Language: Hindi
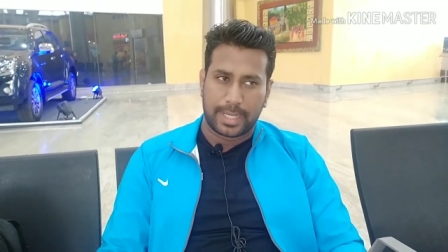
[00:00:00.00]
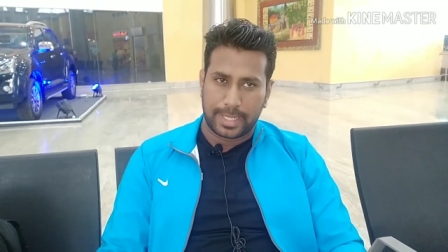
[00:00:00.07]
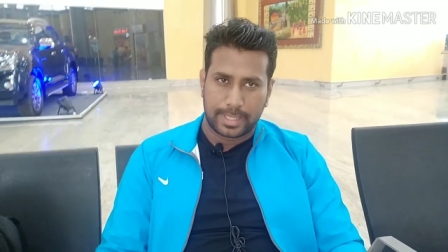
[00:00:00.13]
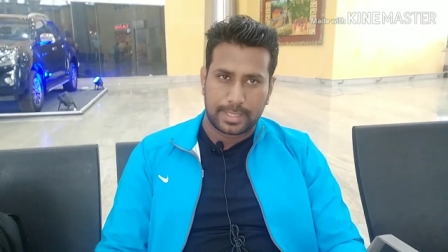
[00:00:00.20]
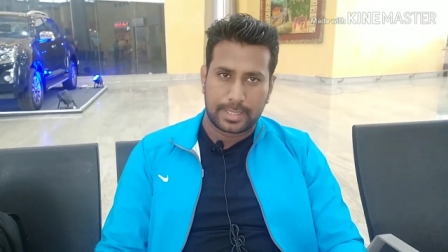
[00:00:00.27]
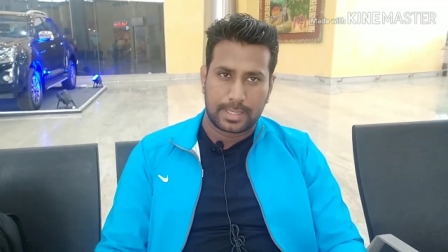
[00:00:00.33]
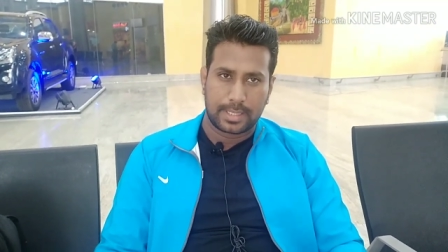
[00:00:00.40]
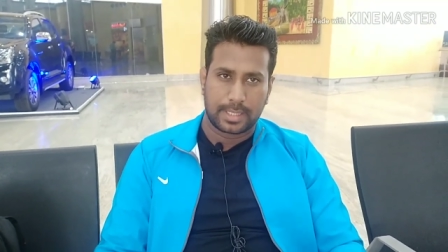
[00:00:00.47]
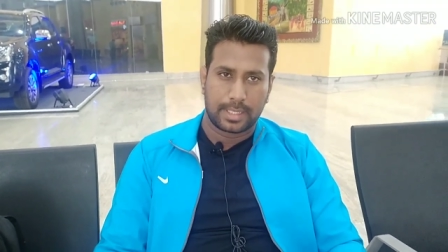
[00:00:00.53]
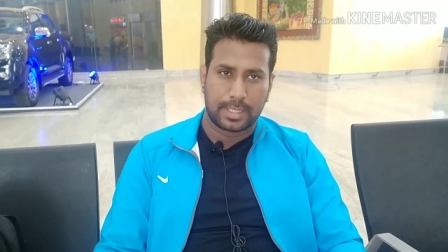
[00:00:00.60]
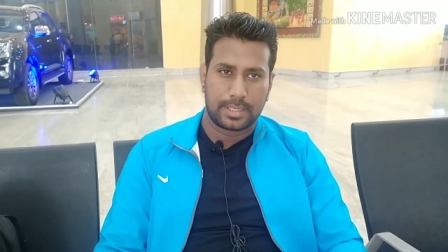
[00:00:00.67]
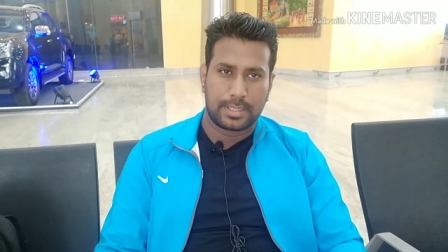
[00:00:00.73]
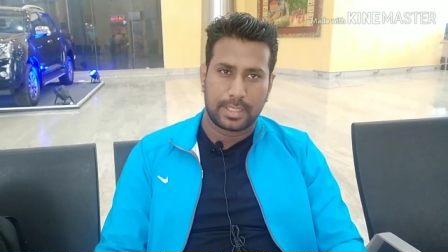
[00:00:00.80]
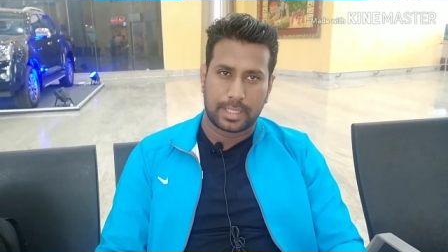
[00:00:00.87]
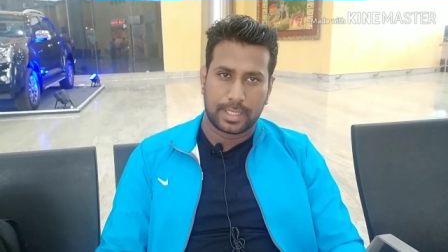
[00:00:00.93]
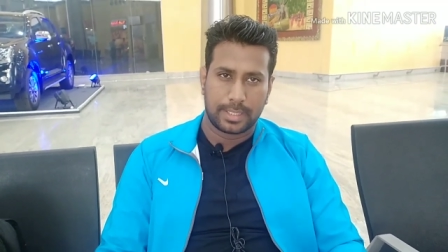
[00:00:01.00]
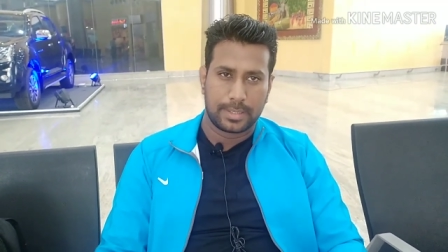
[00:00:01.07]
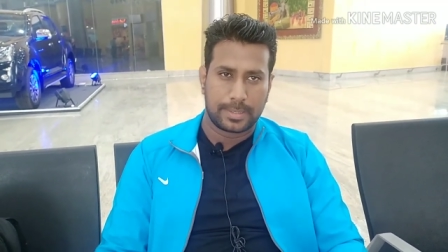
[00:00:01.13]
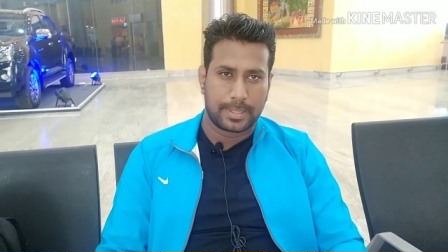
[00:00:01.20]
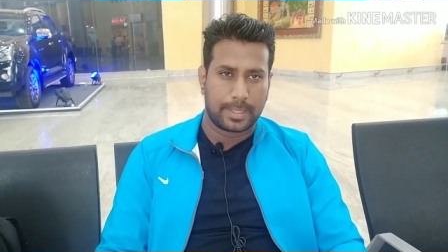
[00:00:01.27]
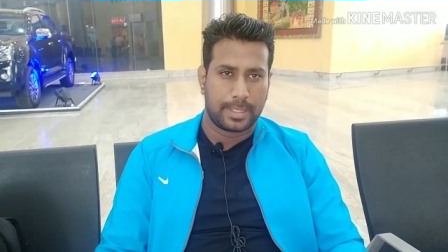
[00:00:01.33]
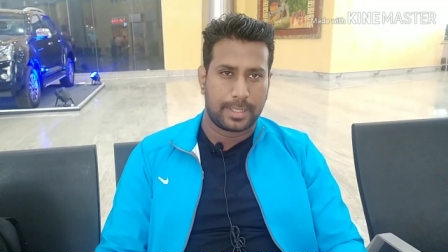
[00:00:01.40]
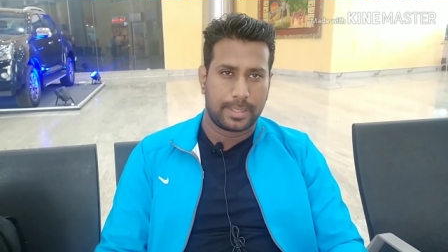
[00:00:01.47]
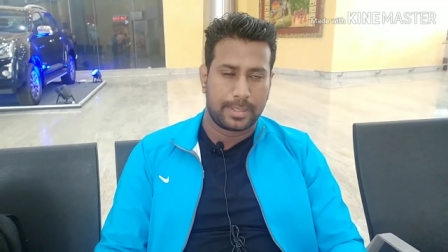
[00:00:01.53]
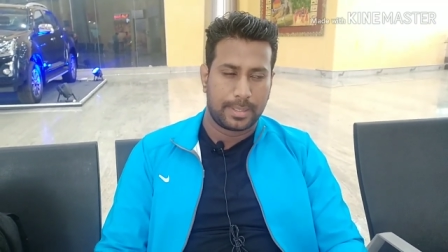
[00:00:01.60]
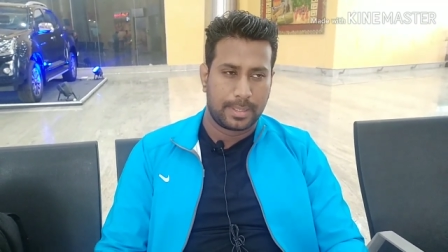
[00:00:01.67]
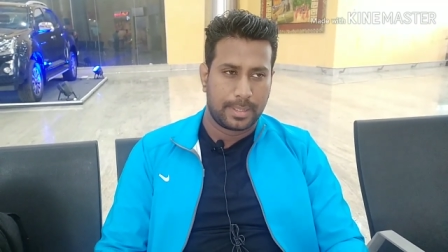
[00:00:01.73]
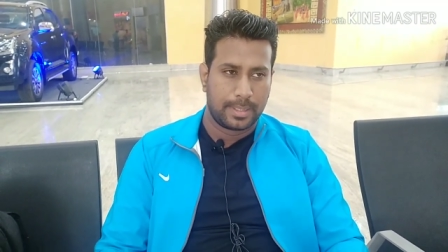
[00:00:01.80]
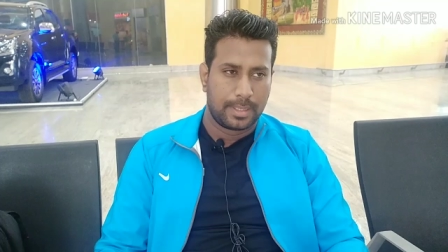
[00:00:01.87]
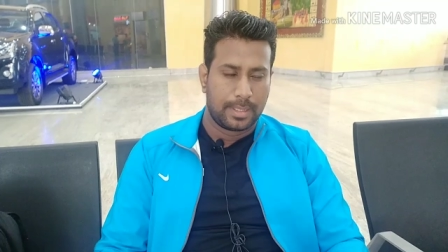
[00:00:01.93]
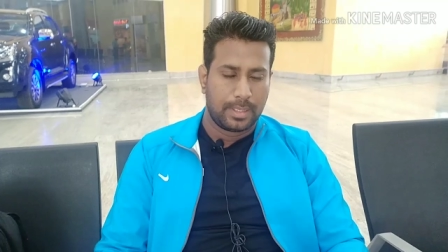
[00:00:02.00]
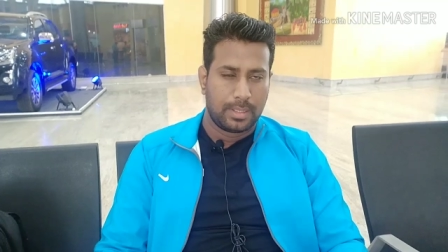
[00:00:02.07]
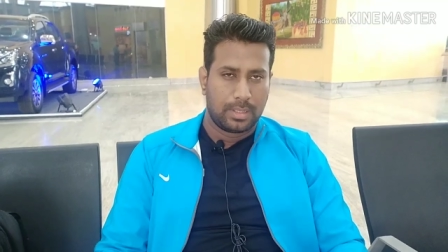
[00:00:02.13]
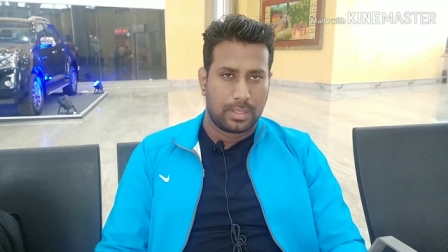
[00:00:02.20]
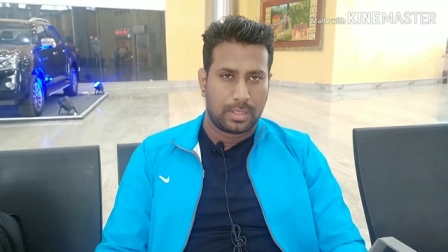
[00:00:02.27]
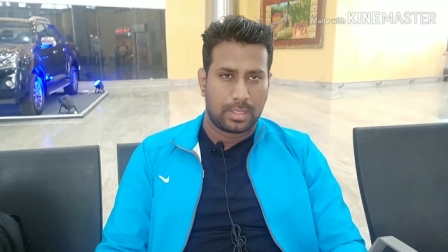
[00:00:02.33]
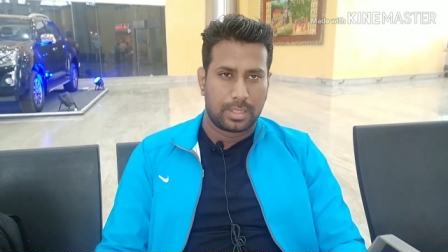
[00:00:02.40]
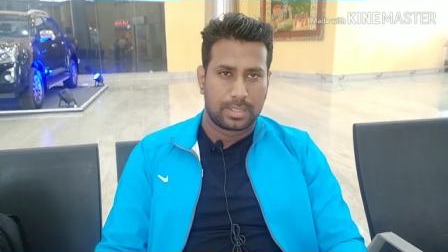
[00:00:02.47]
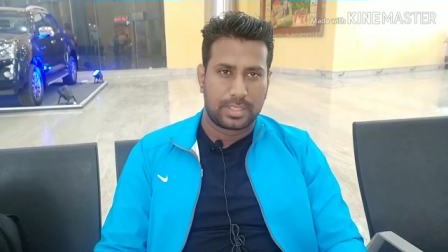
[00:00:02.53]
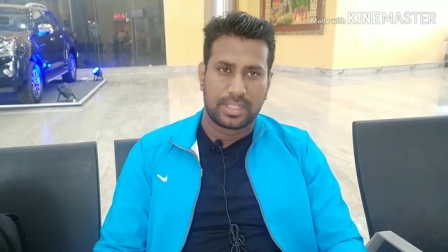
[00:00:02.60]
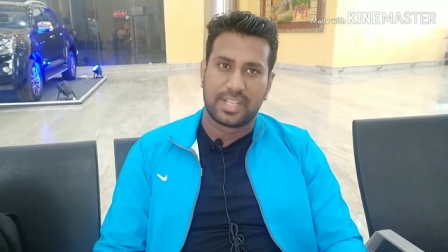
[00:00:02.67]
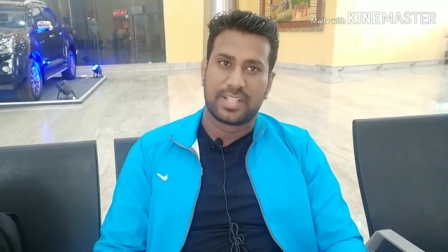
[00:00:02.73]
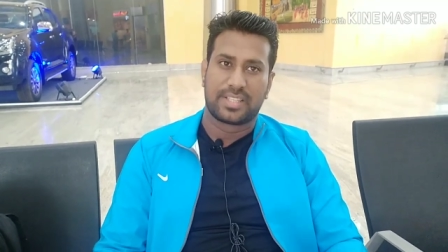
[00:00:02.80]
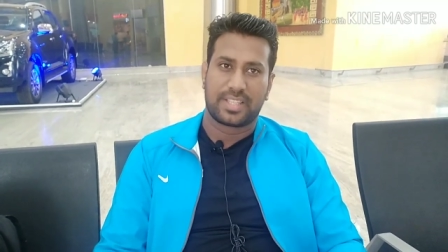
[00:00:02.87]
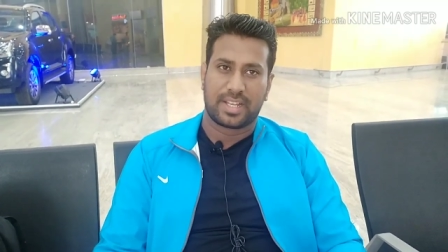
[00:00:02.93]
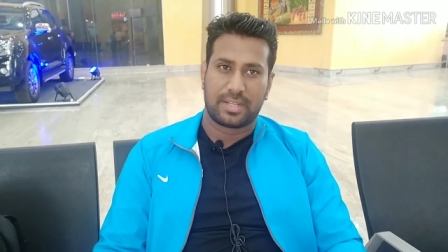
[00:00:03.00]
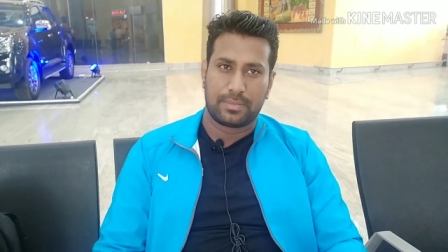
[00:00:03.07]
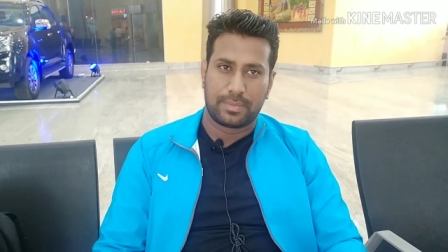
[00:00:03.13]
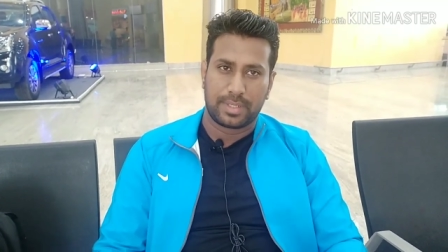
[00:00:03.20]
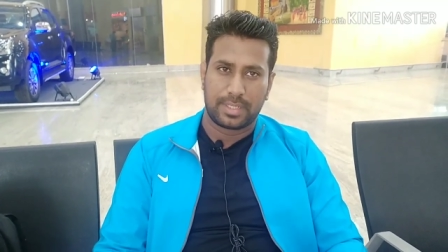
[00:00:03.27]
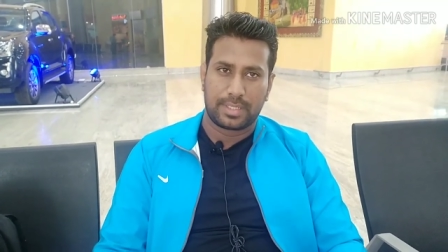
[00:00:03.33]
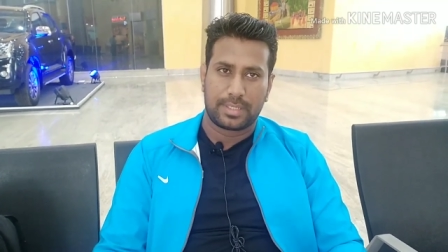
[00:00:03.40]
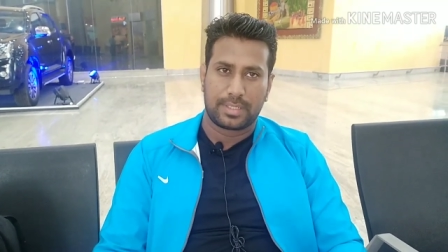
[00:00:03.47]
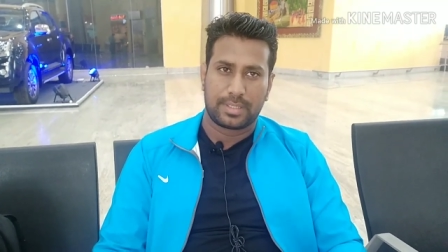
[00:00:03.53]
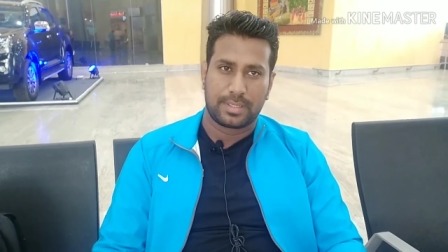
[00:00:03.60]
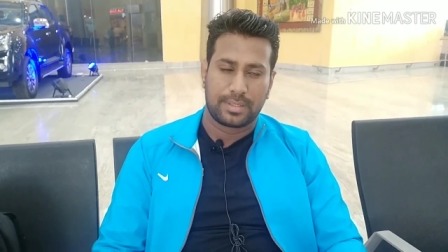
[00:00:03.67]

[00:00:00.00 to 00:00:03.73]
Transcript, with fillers: एग्स थे चिकन था चिकन सैंडविच